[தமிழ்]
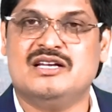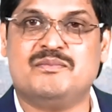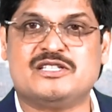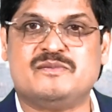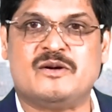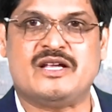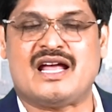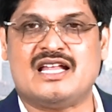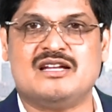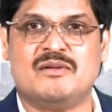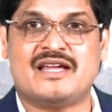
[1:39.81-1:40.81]
இம்ப்ரெஸ் பண்ணுறோம்
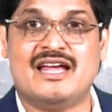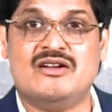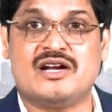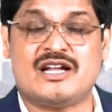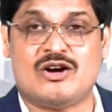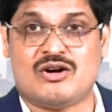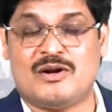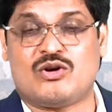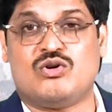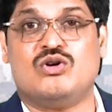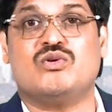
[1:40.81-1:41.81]
யாராவது நம்மளை கேள்வி கேட்டால் அவங்க
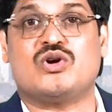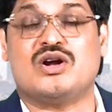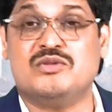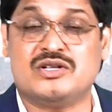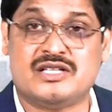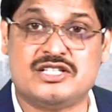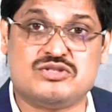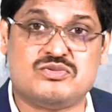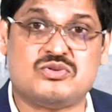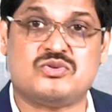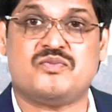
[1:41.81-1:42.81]
மேலே கோவம் வரும் அன்புக்கு தனிச்சு
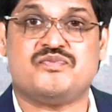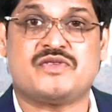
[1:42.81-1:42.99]
போவோம்